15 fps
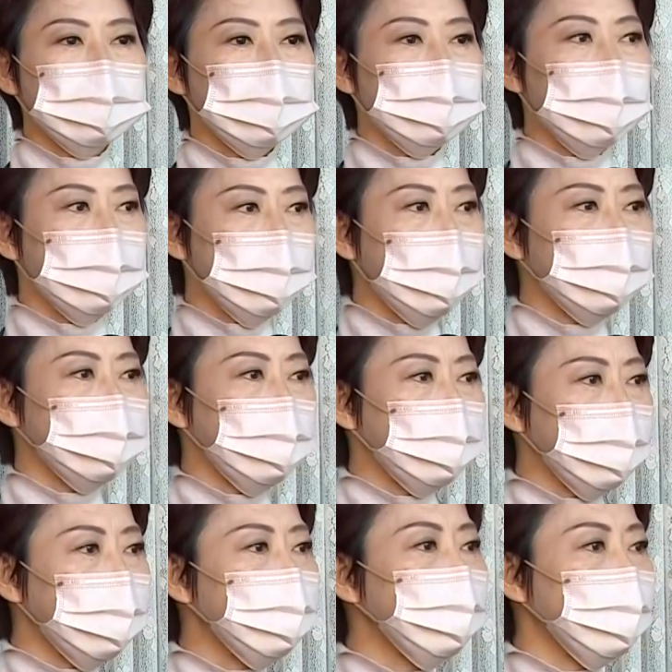道说他到
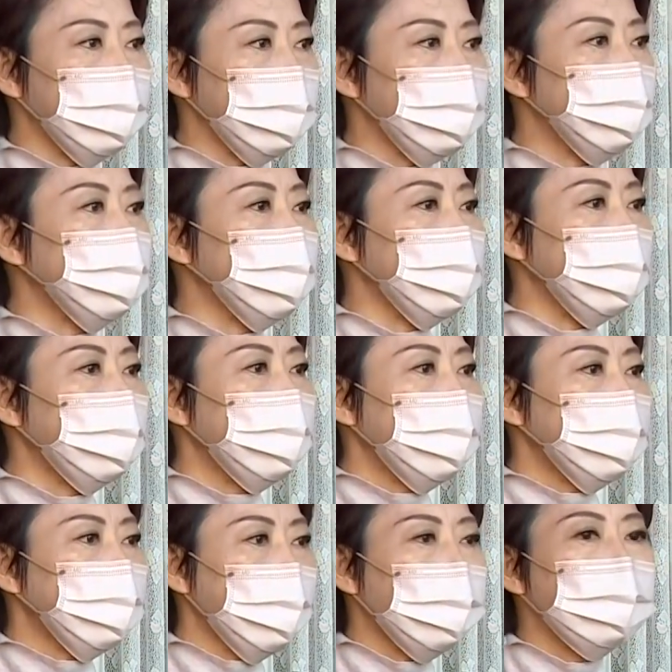底跟谁是
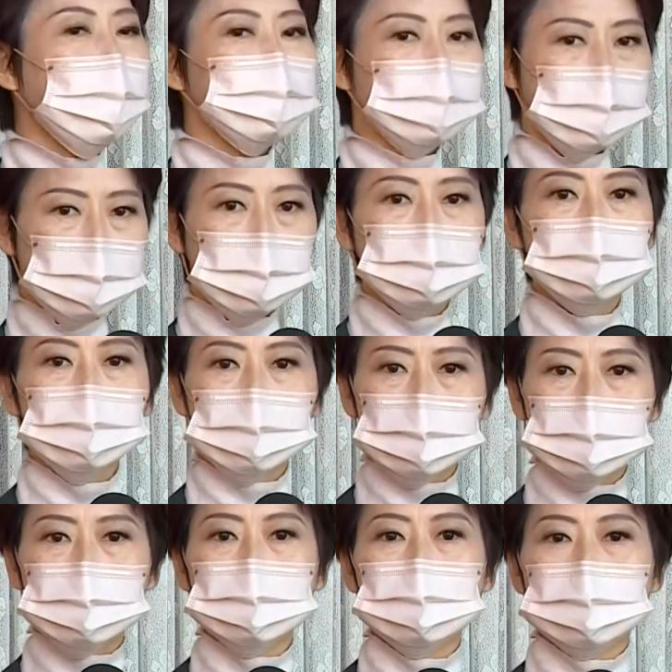交往比较
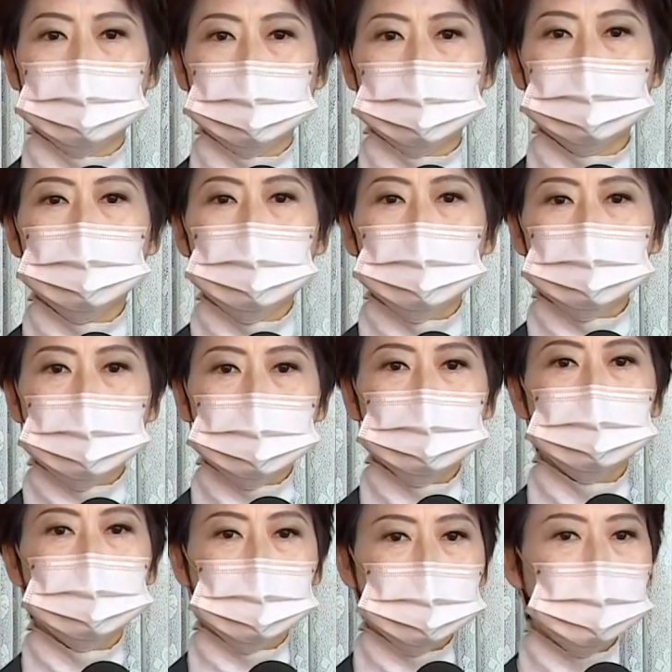密切哈。但
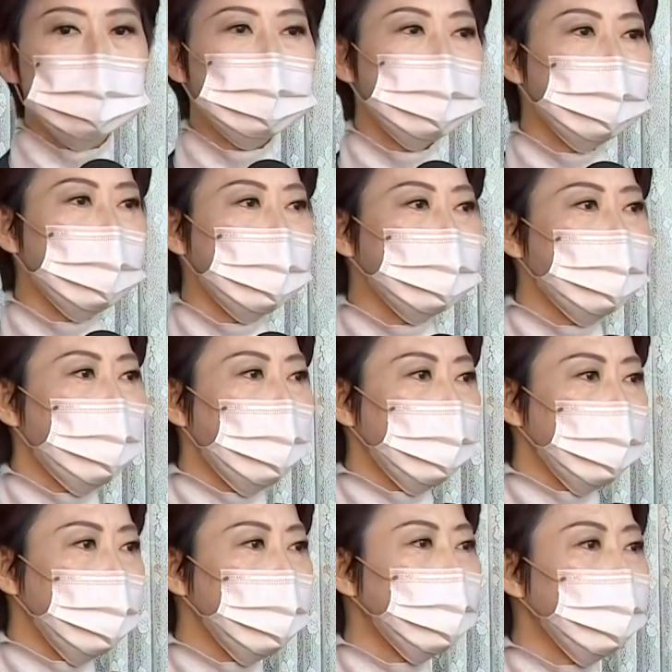是我相信，
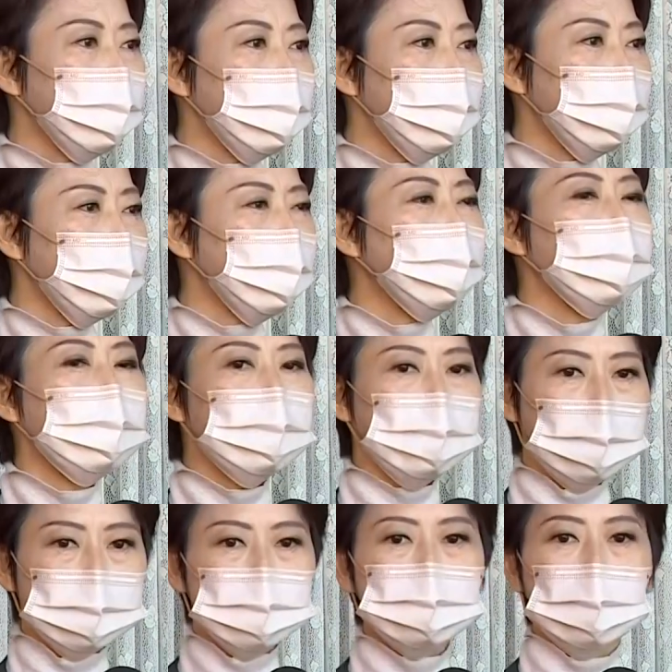其实这都不
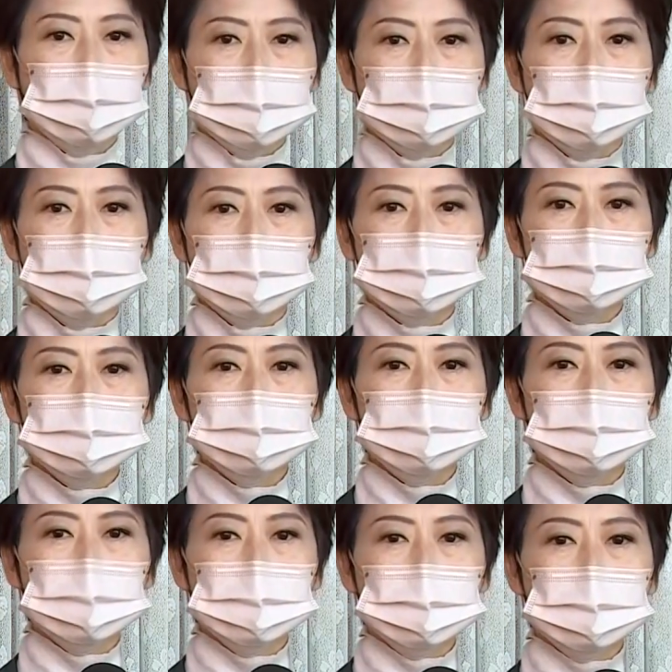难查啦，这
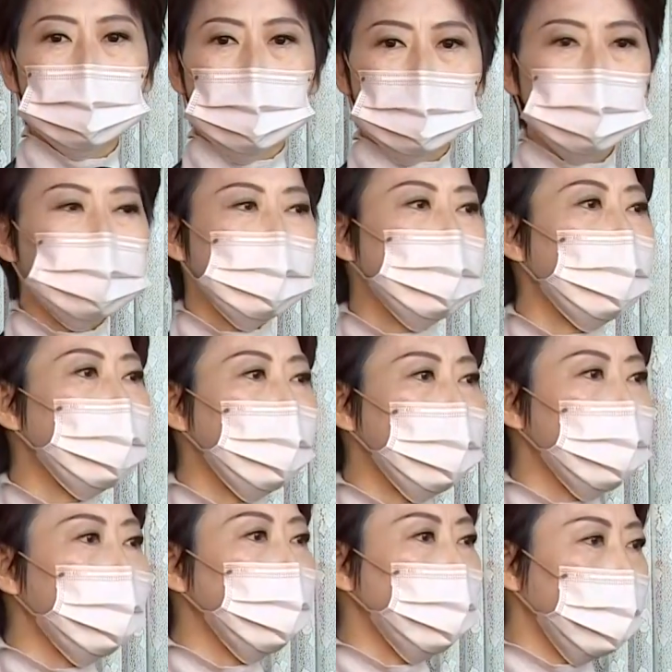个网络搜一
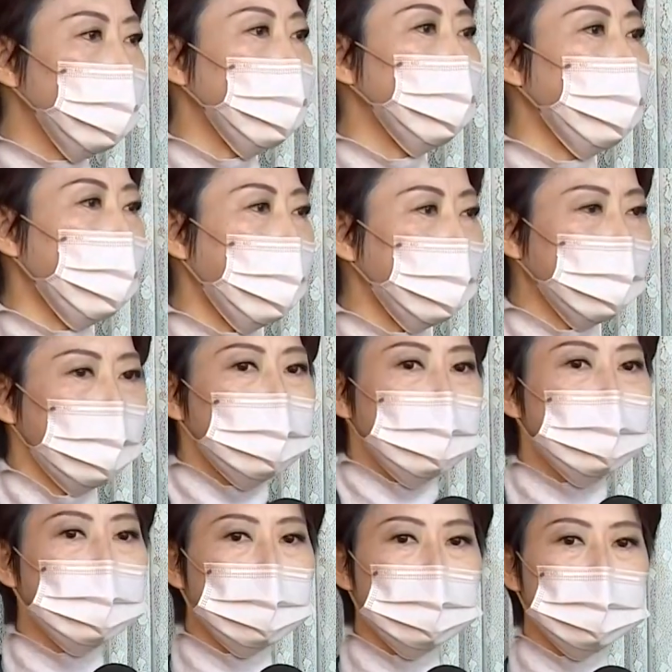搜就知道他曾
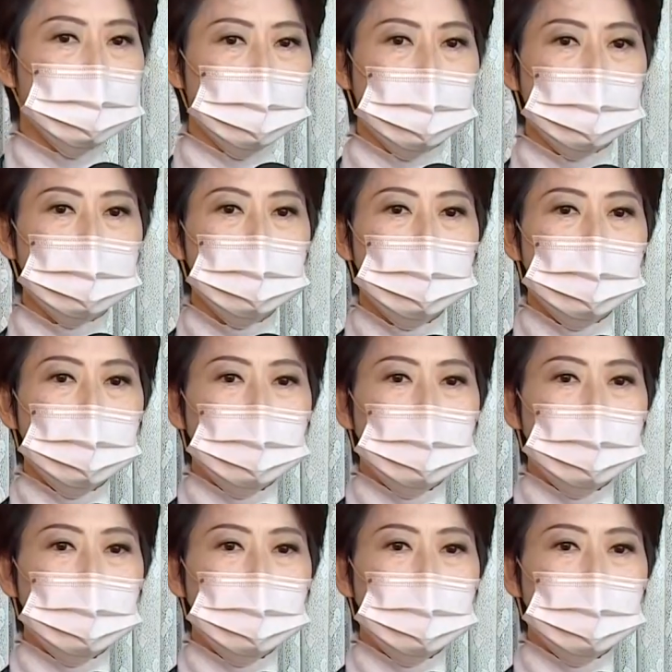经跟谁